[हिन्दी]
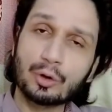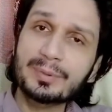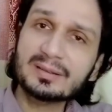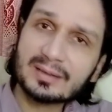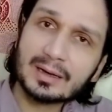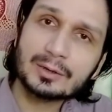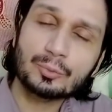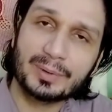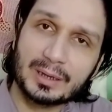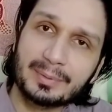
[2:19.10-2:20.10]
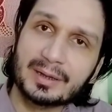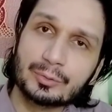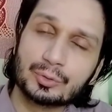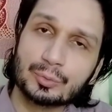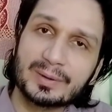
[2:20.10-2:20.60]
और भी इस तरह के जो बड़े बड़े
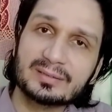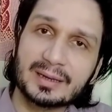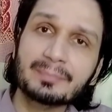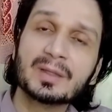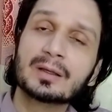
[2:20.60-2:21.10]
यूट्यूबर्स हैं